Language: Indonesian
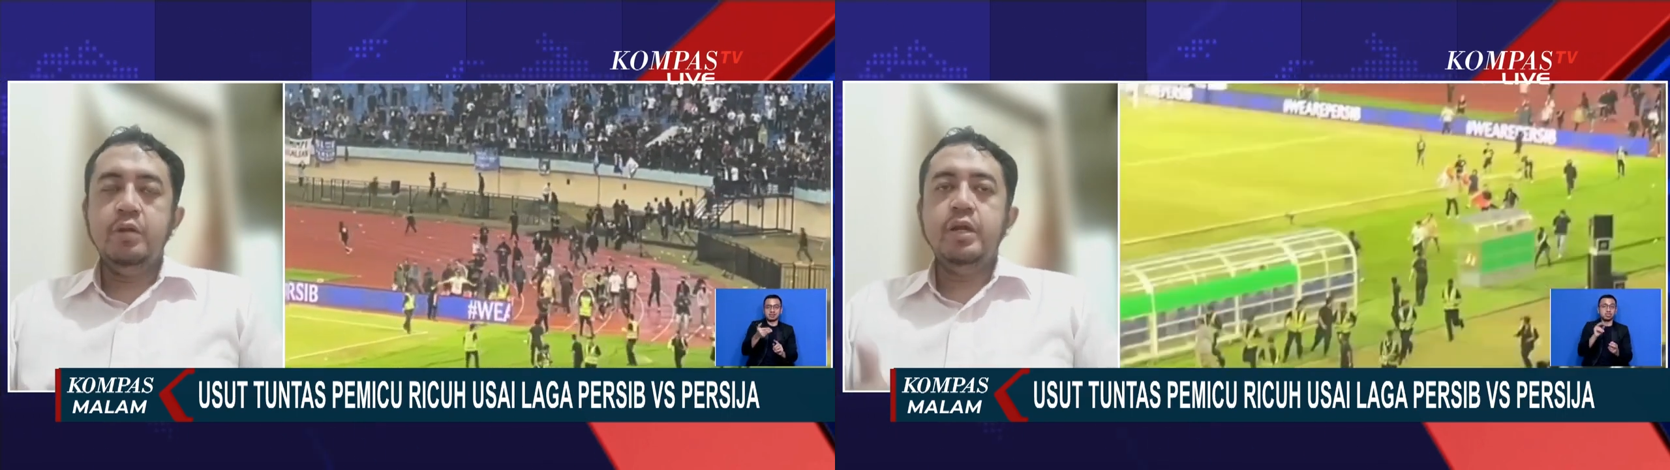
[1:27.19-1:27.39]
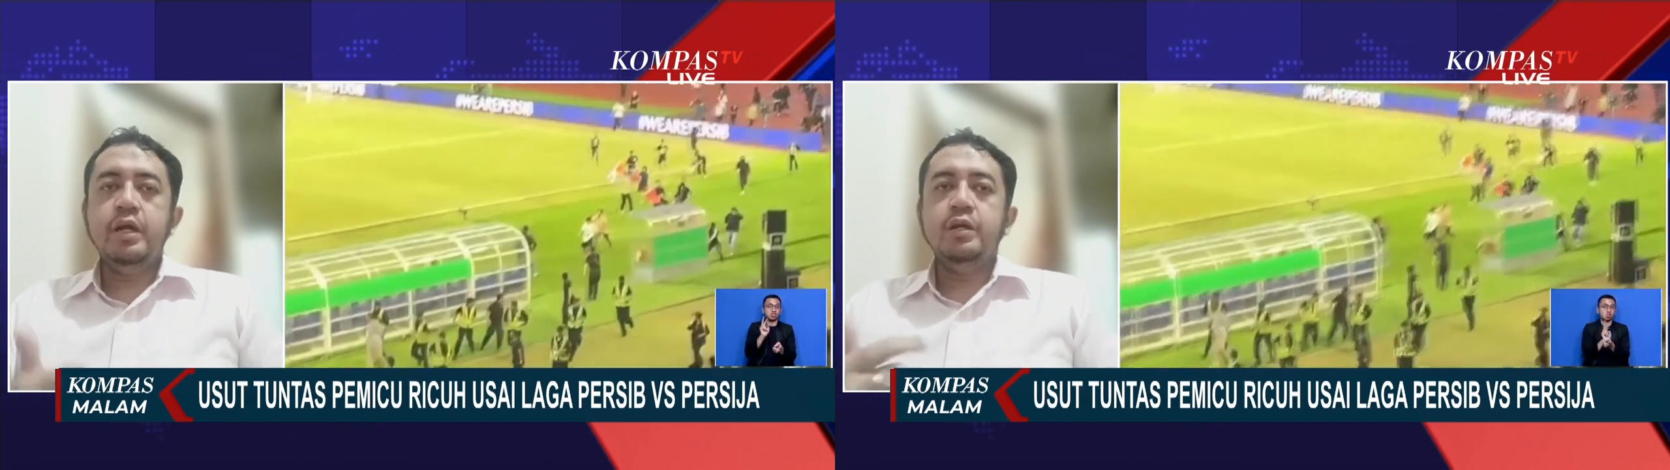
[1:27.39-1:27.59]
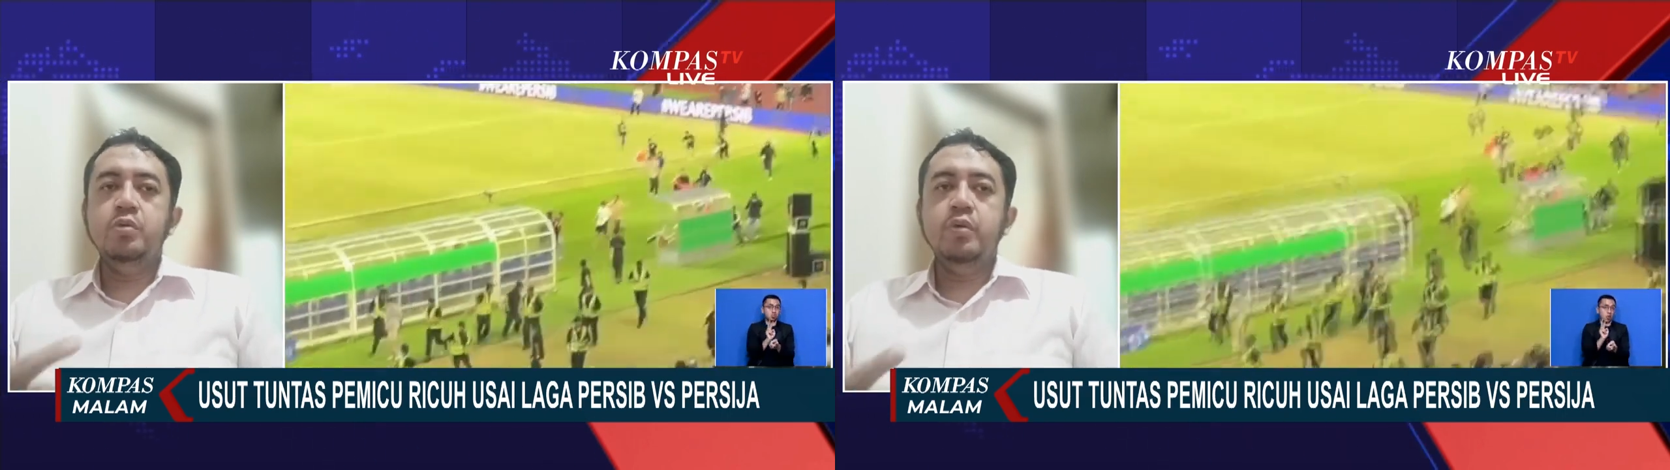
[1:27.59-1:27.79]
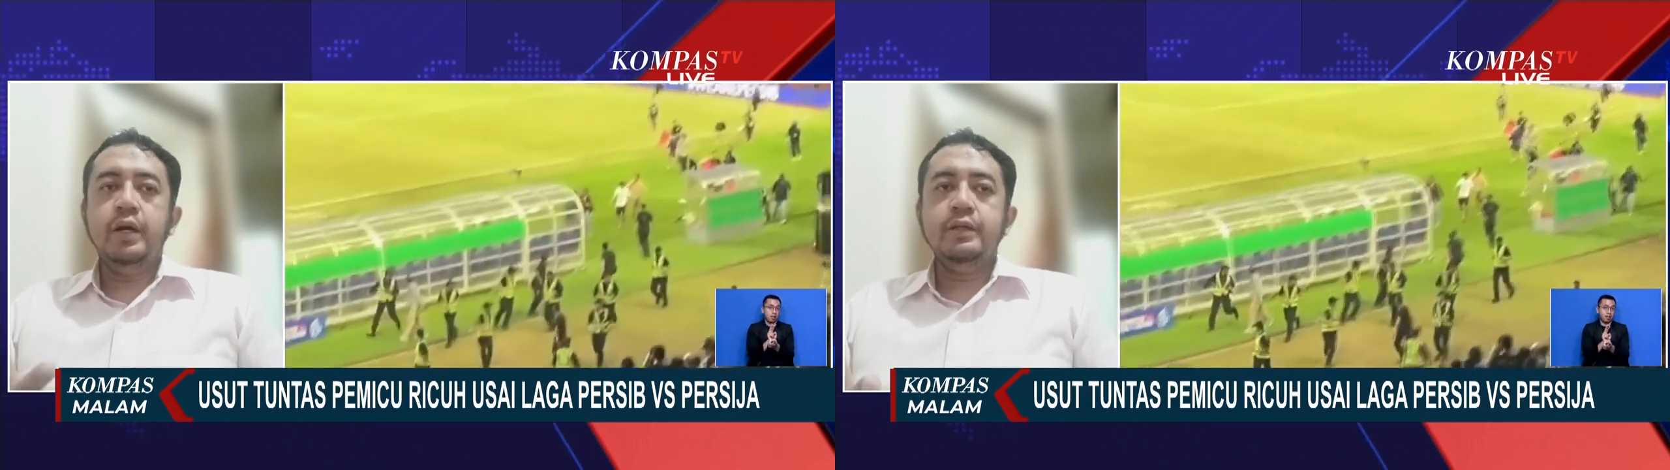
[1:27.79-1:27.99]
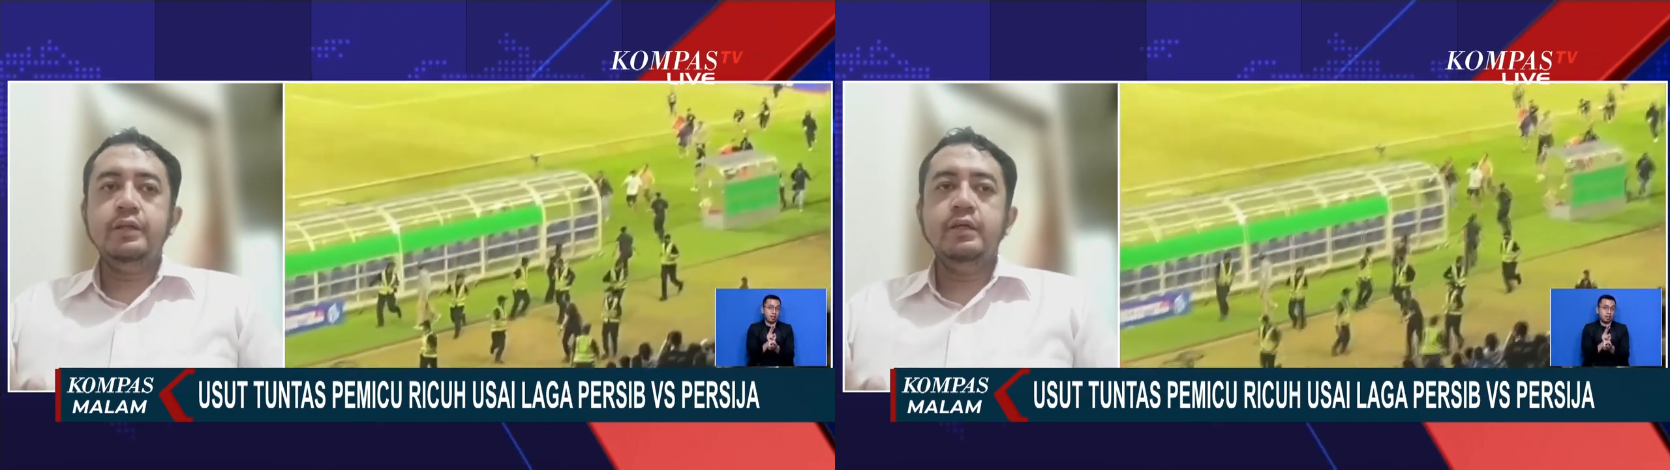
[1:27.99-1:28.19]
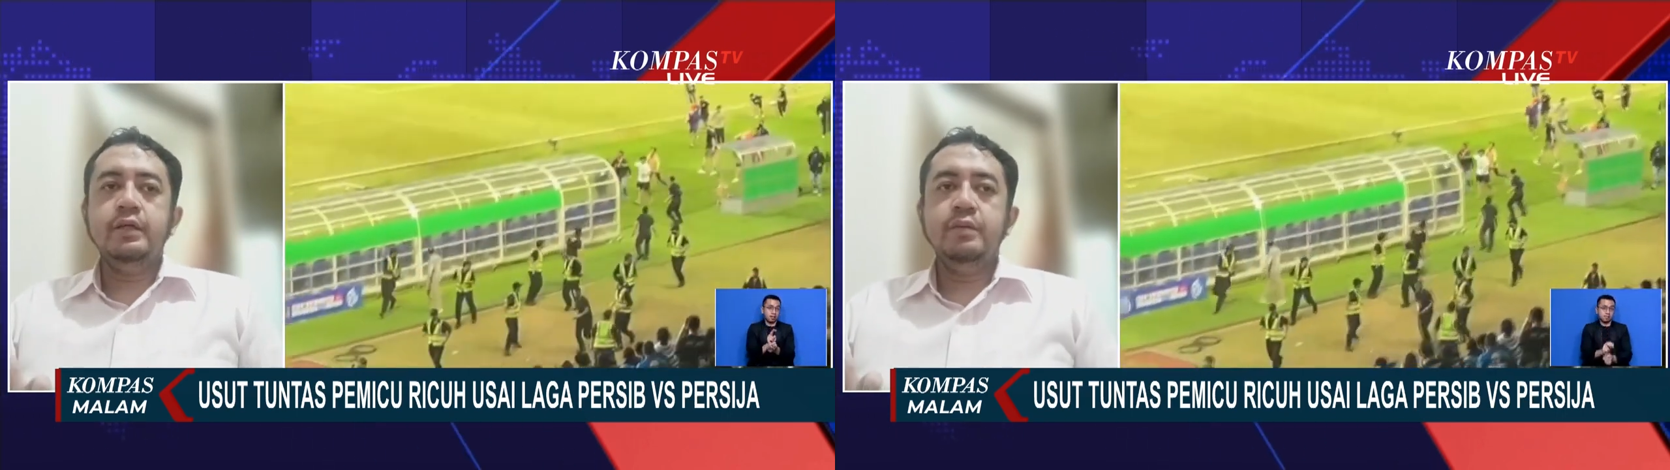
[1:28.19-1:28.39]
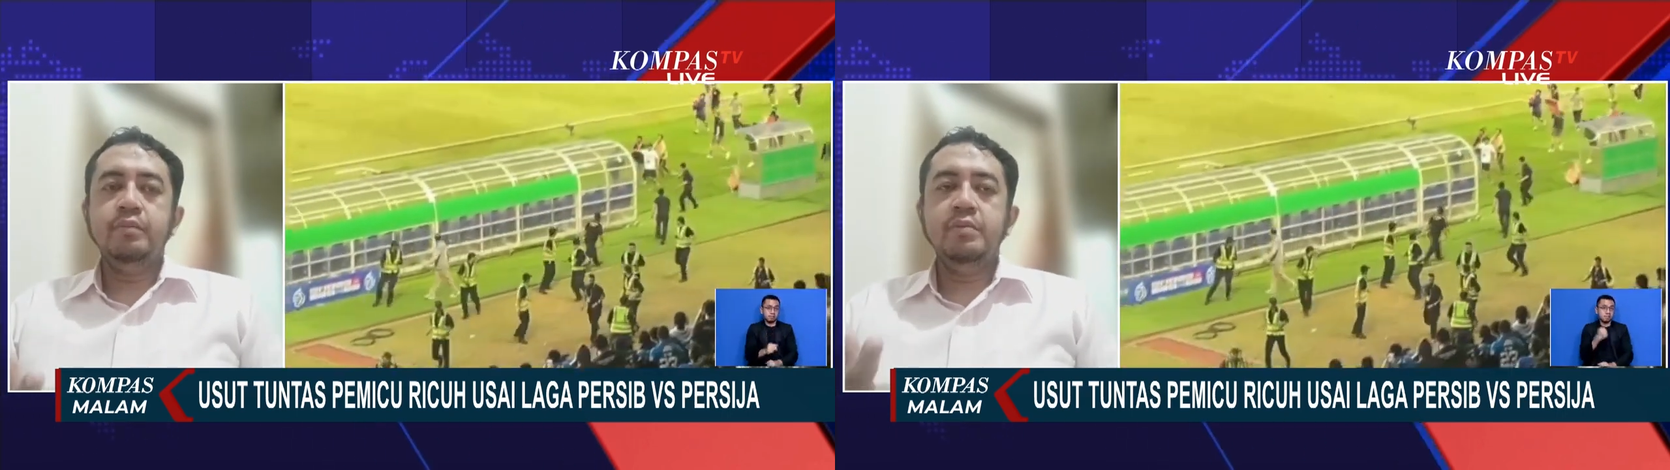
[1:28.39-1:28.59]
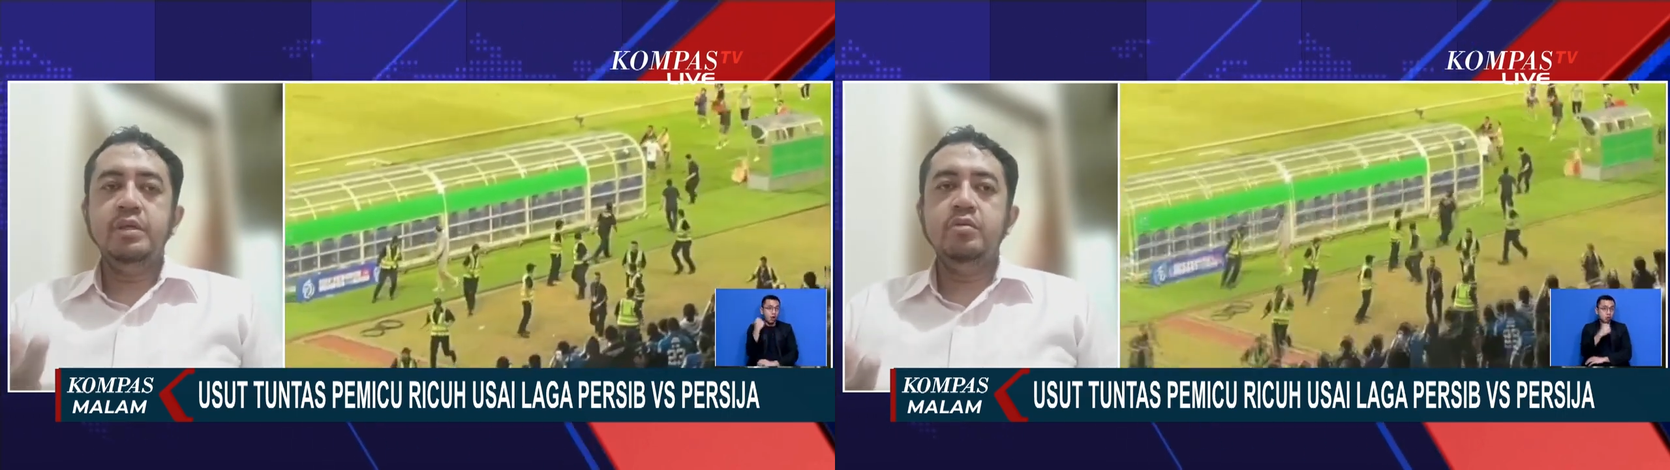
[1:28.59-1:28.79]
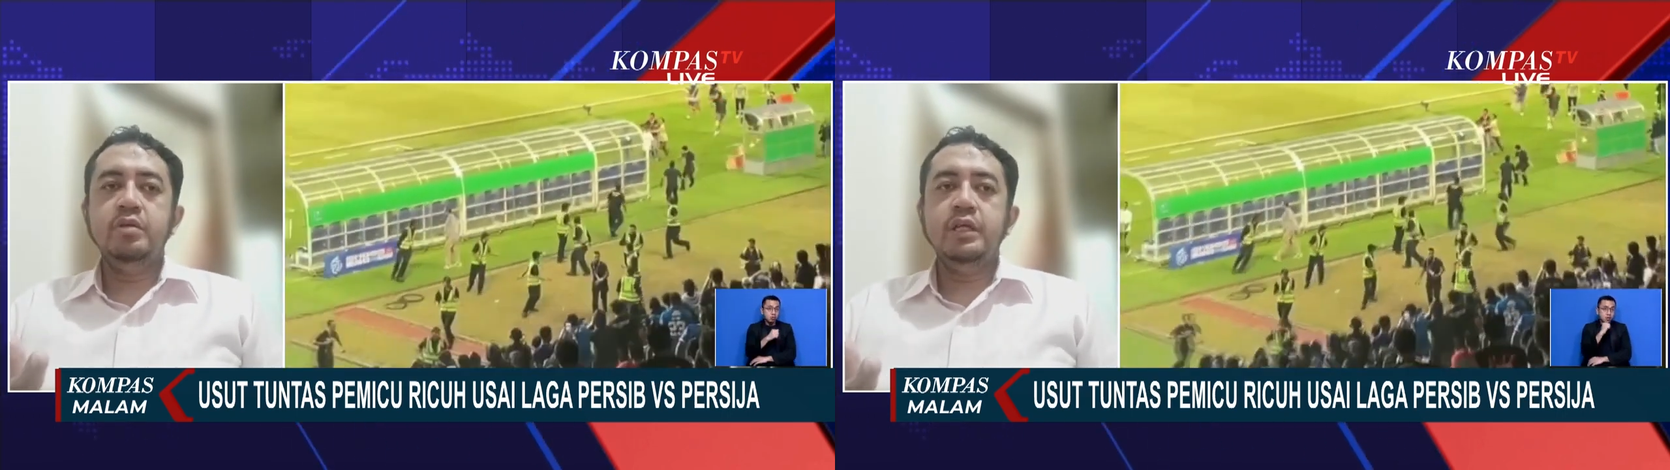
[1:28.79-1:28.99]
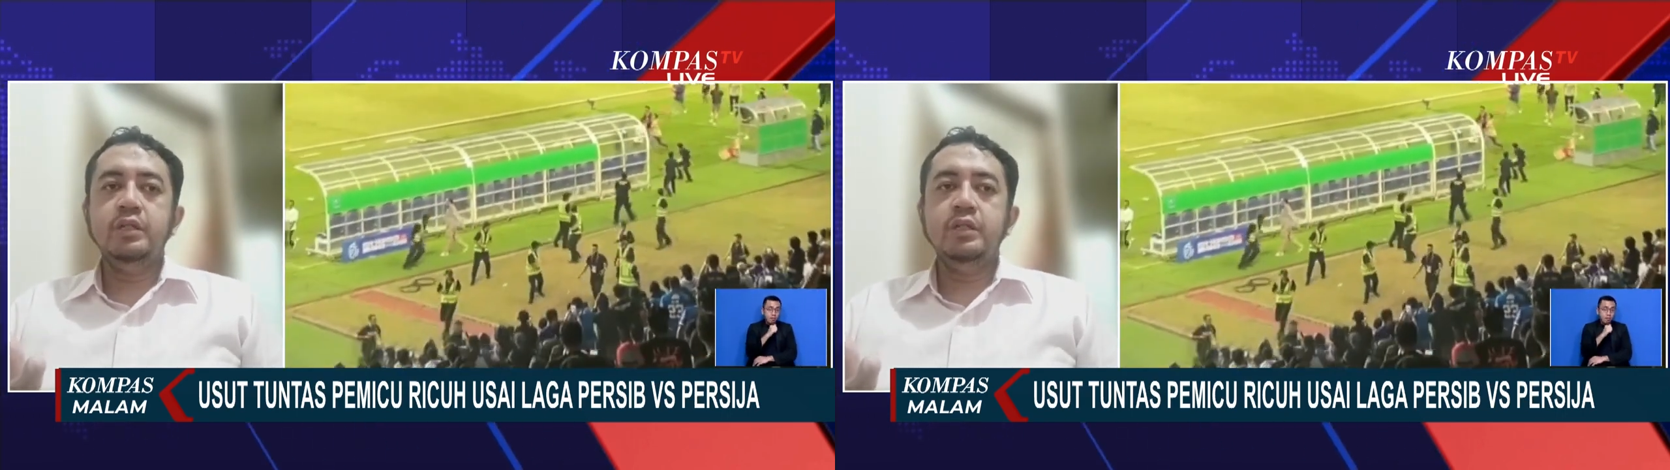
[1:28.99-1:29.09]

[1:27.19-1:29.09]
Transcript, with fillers: Hmm di tahun-tahun sebelumnya,